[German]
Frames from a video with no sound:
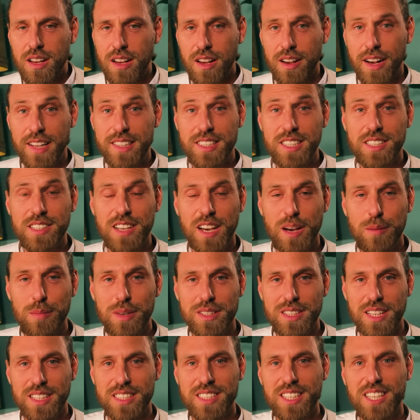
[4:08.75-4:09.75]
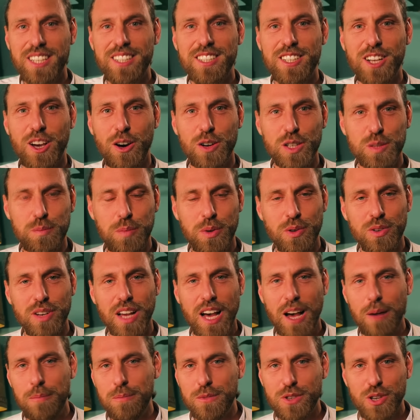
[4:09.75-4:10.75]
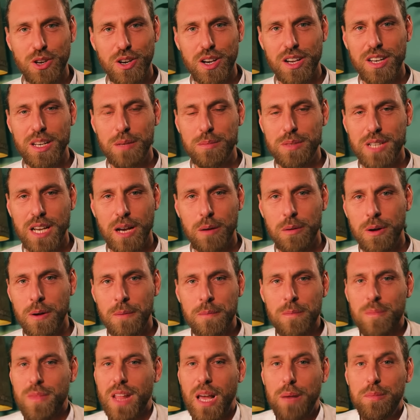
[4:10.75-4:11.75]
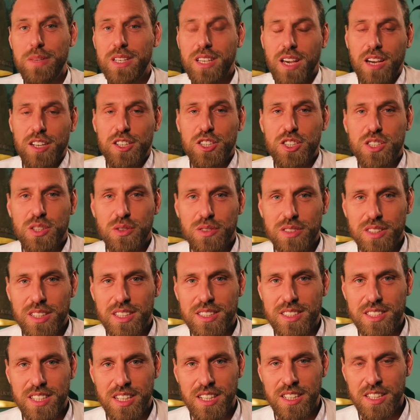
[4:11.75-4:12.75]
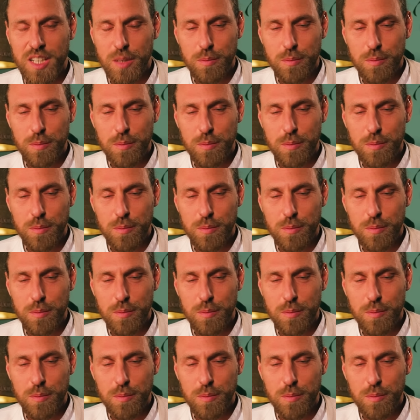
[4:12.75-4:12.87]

Als ich damals als Kind raus bin und Abenteuer erlebt habe, habe ich keine Stunden gezählt.